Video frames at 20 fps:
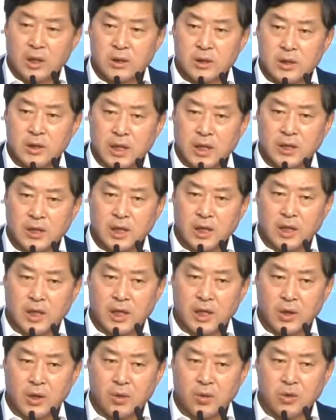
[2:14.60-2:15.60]

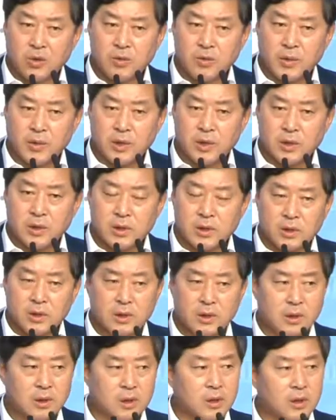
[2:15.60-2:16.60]
차세대 요즘에
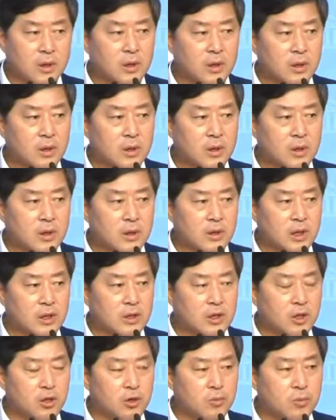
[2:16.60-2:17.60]
이
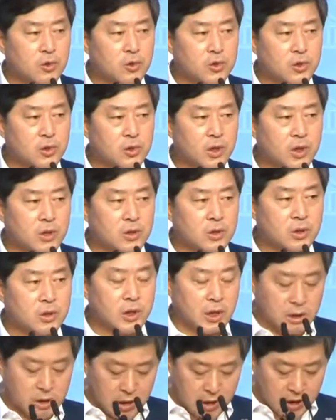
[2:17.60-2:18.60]
4차 혁명 시대에서
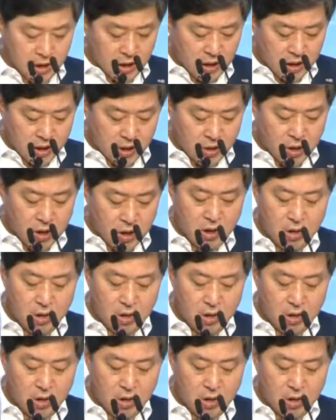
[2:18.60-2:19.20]
차세대